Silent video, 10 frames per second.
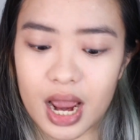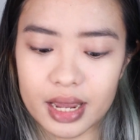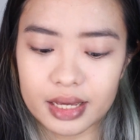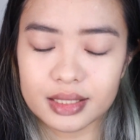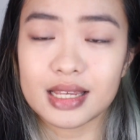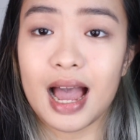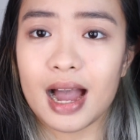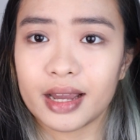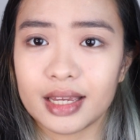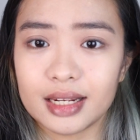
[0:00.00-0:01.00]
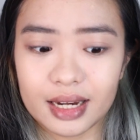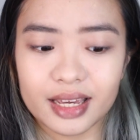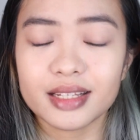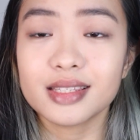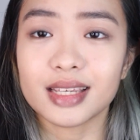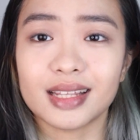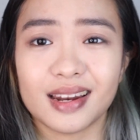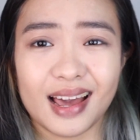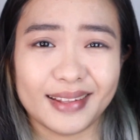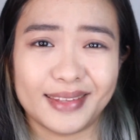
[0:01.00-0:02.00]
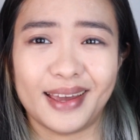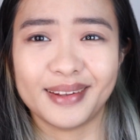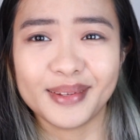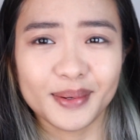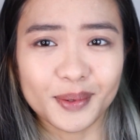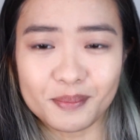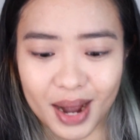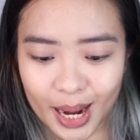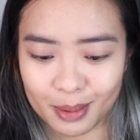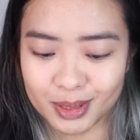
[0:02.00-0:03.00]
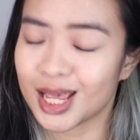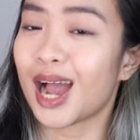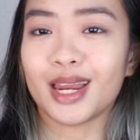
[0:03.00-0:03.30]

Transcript: Try it sa aking lid. Signan natin kung bagay ba sa